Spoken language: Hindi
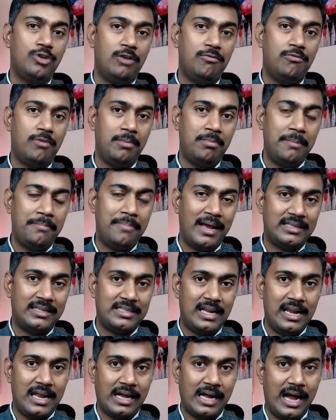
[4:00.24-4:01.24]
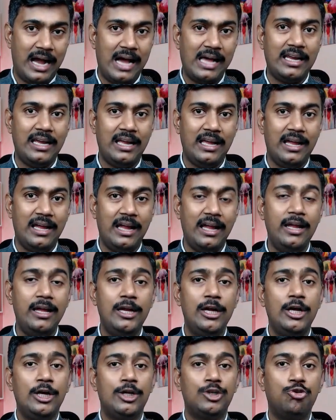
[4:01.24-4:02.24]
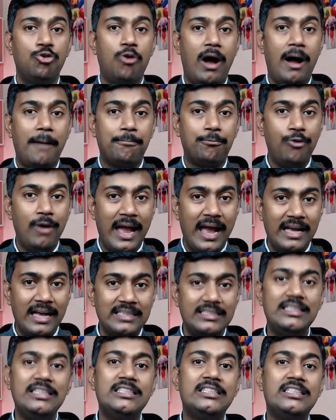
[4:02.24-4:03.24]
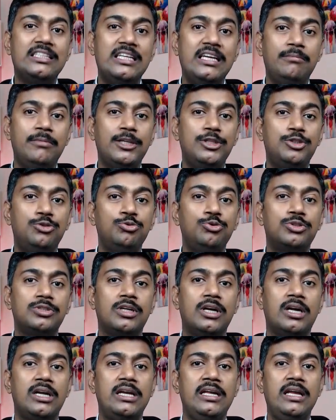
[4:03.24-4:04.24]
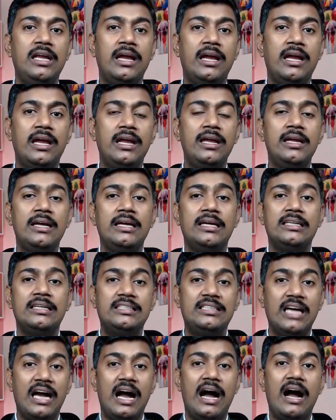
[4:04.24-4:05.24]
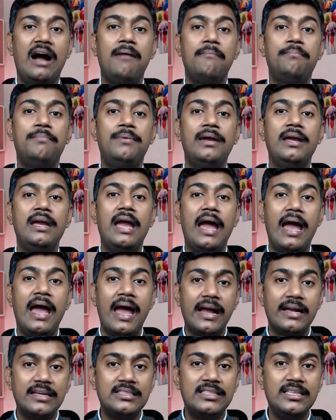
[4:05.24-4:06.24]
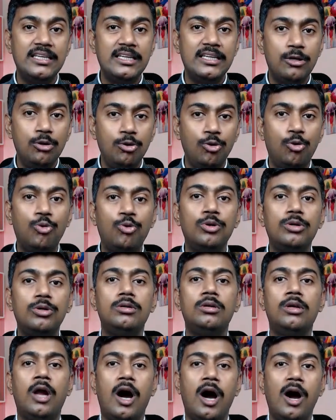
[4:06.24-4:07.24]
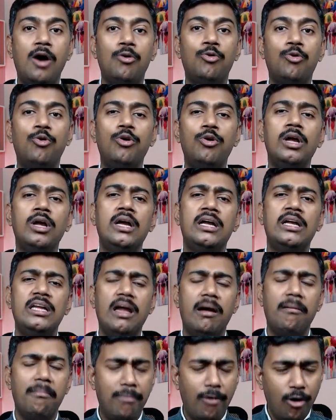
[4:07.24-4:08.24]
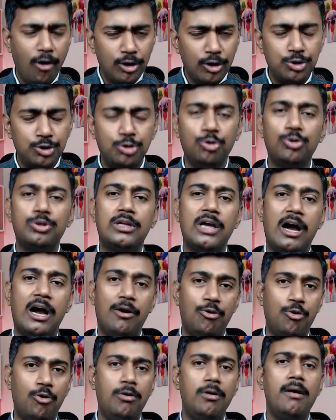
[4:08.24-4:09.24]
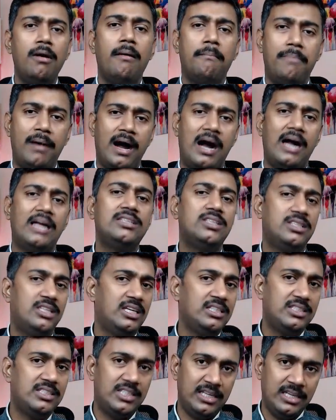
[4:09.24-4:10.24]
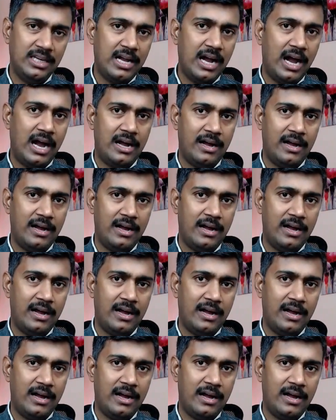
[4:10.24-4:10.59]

फंड में पैसा लगा रहे हैं तो आपको ऐसी स्कीमें चूज करनी है जहां पे एग्जिट लोड ना हो या बहुत छोटा हो पांच दस दिन का